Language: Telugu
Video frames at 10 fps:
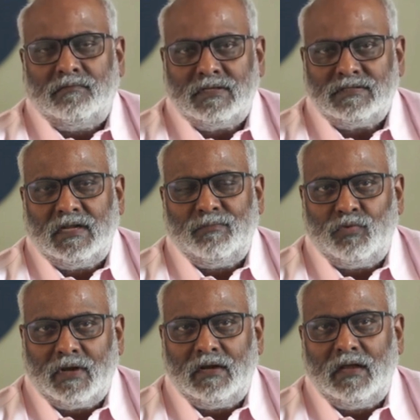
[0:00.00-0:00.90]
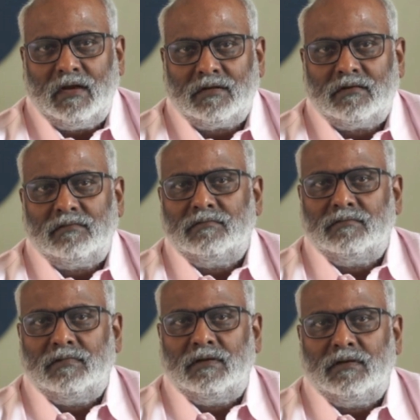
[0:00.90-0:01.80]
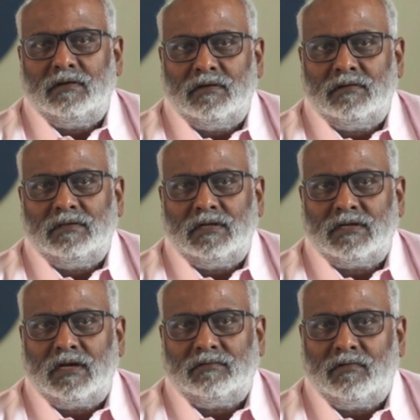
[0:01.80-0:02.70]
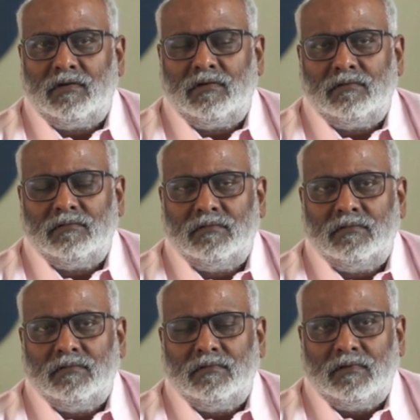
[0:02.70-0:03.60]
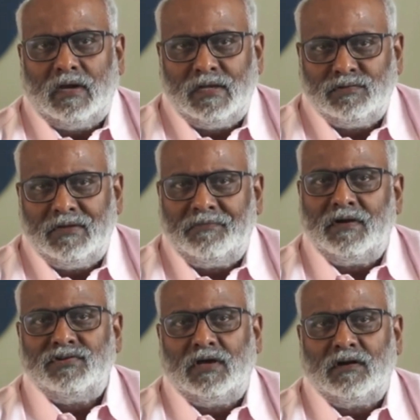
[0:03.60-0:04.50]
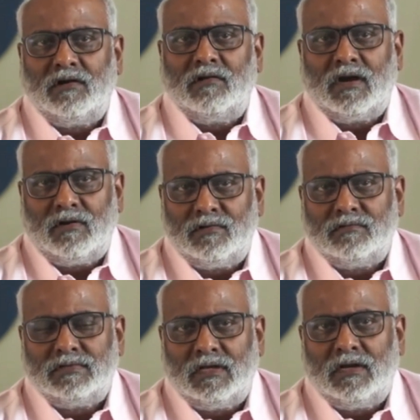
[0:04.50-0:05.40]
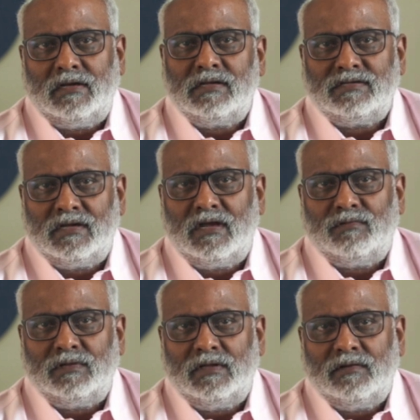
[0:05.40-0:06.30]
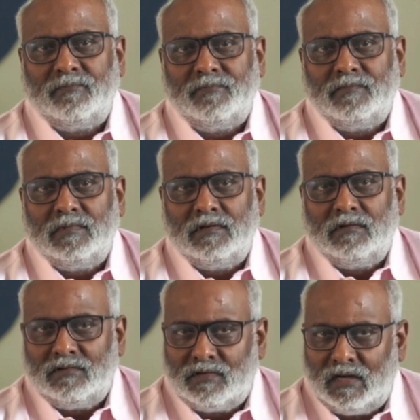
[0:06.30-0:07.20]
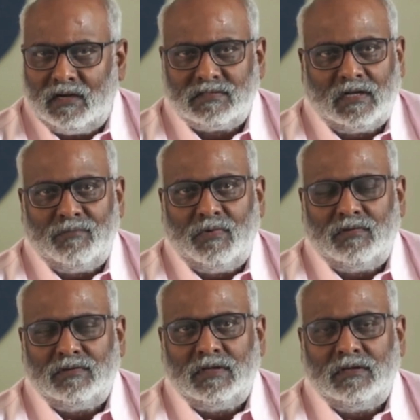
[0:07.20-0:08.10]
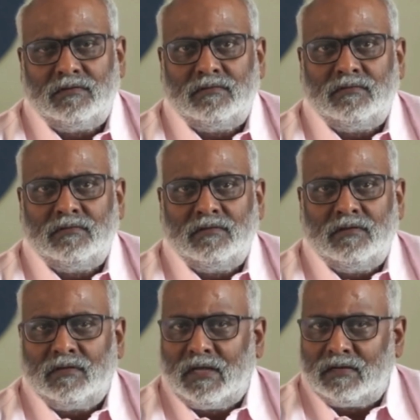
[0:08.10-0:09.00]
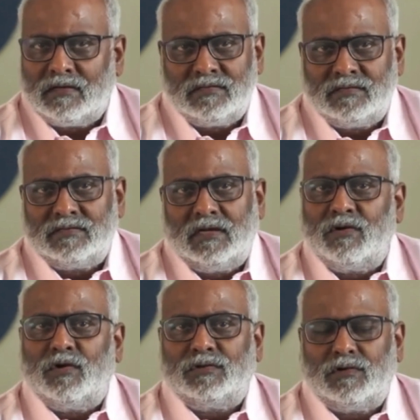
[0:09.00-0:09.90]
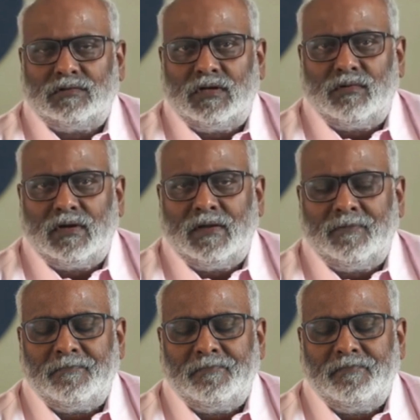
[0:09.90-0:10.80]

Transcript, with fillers: ఫస్ట్ టైం ఒకే డైరెక్టర్ దర్శకత్వంలో ఐదు డిఫరెంట్ జానర్లో రావడం చాలా ఇంట్రెస్టింగ్గా ఉంది ట్రైలర్ చాలా బాగుంది క్యారెక్టరైజేషన్స్ అన్నీ కొత్త కొత్తగా ఉన్నాయి